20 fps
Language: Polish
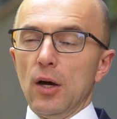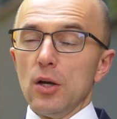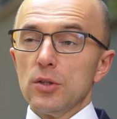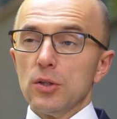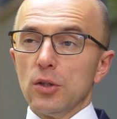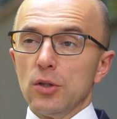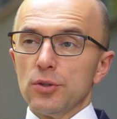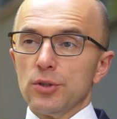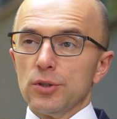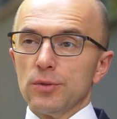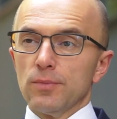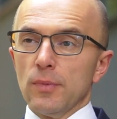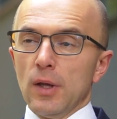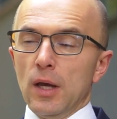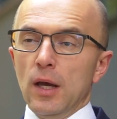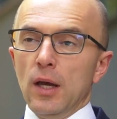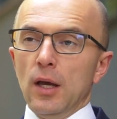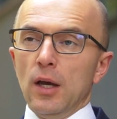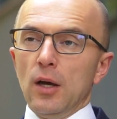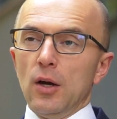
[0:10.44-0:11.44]
O co chodzi?
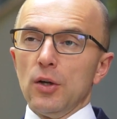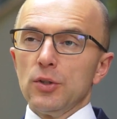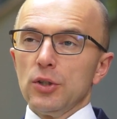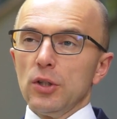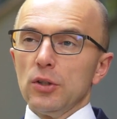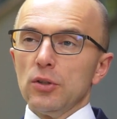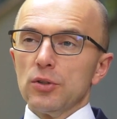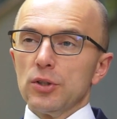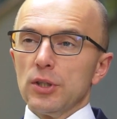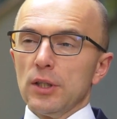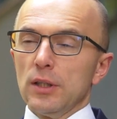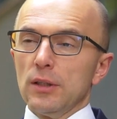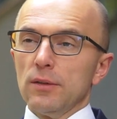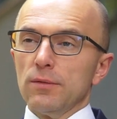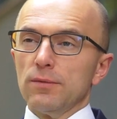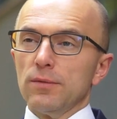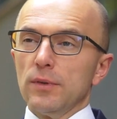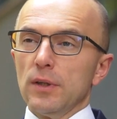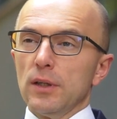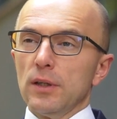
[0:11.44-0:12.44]
Chodzi o to,
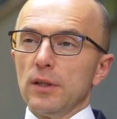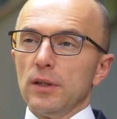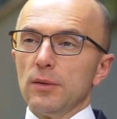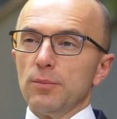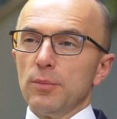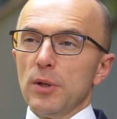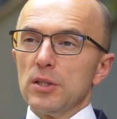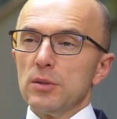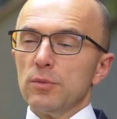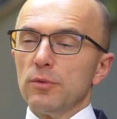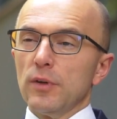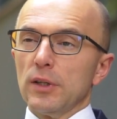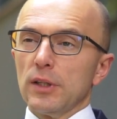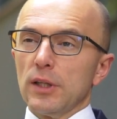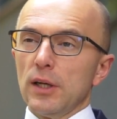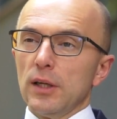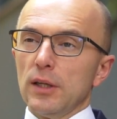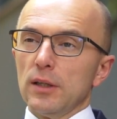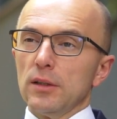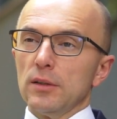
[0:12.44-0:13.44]
że w e, pierwszym
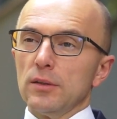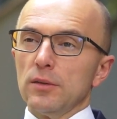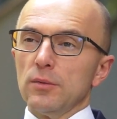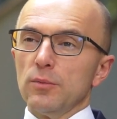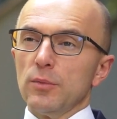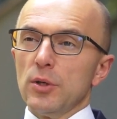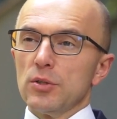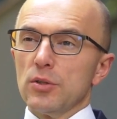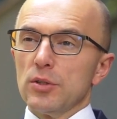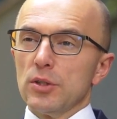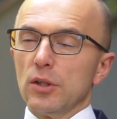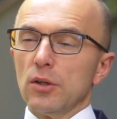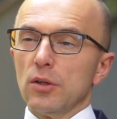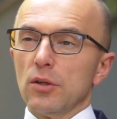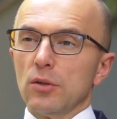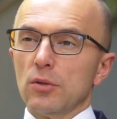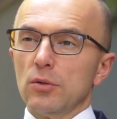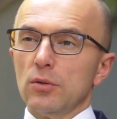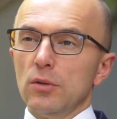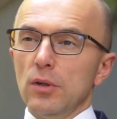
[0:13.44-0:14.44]
kwartale bieżącego
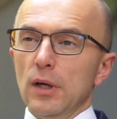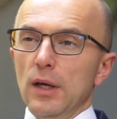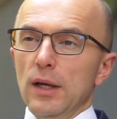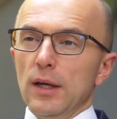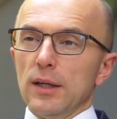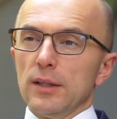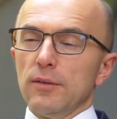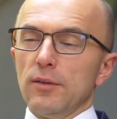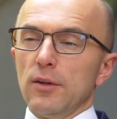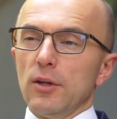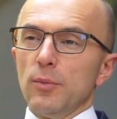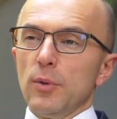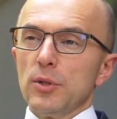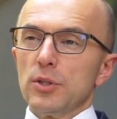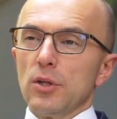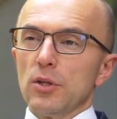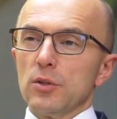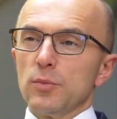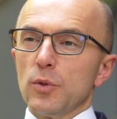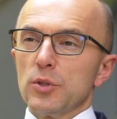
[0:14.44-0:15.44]
roku
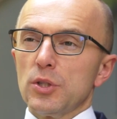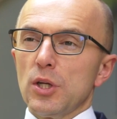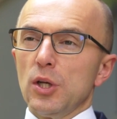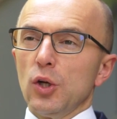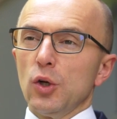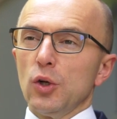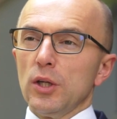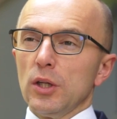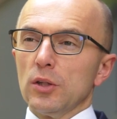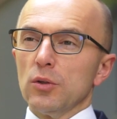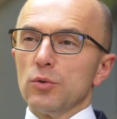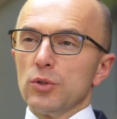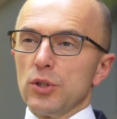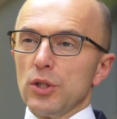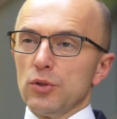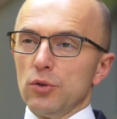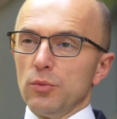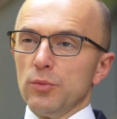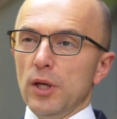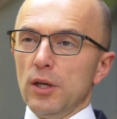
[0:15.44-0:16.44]
deweloperzy rozpoczęli o 1
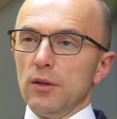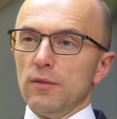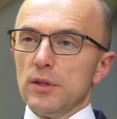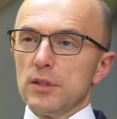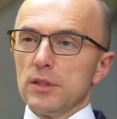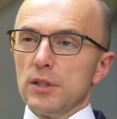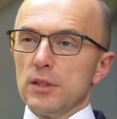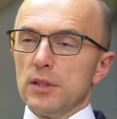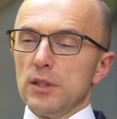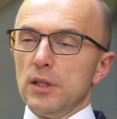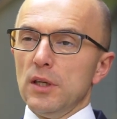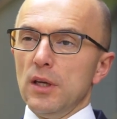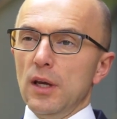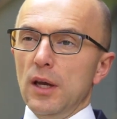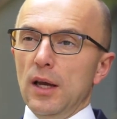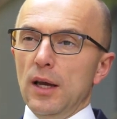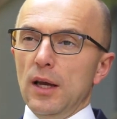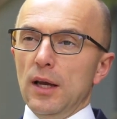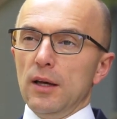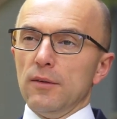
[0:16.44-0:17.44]
trzecią mniej inwestycji,
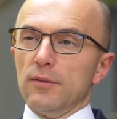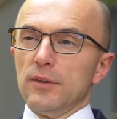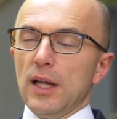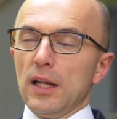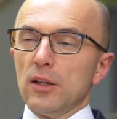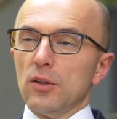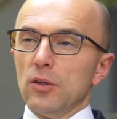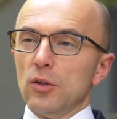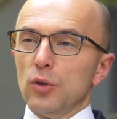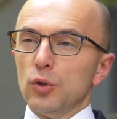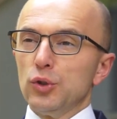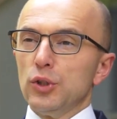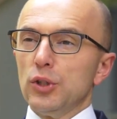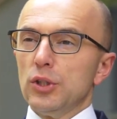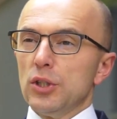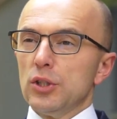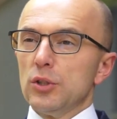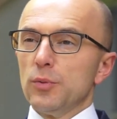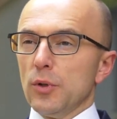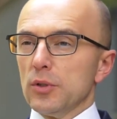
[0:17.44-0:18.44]
wydano o
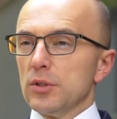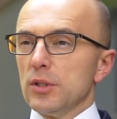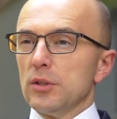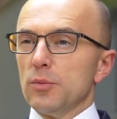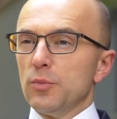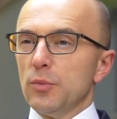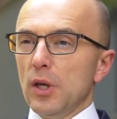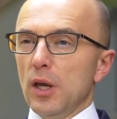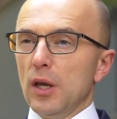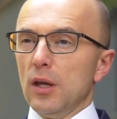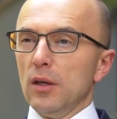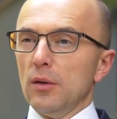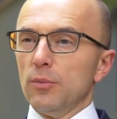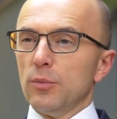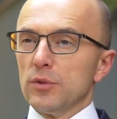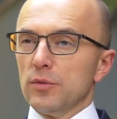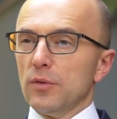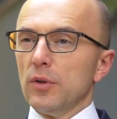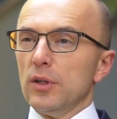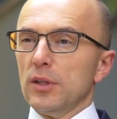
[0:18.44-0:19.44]
10% mniej
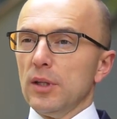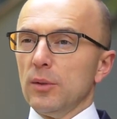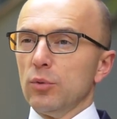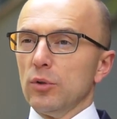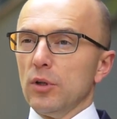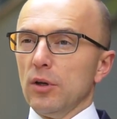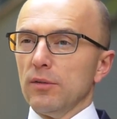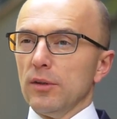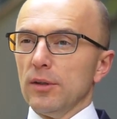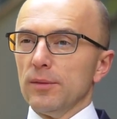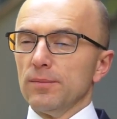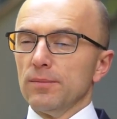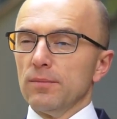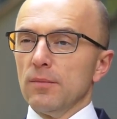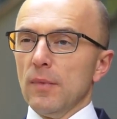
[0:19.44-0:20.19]
pozwoleń na budowę.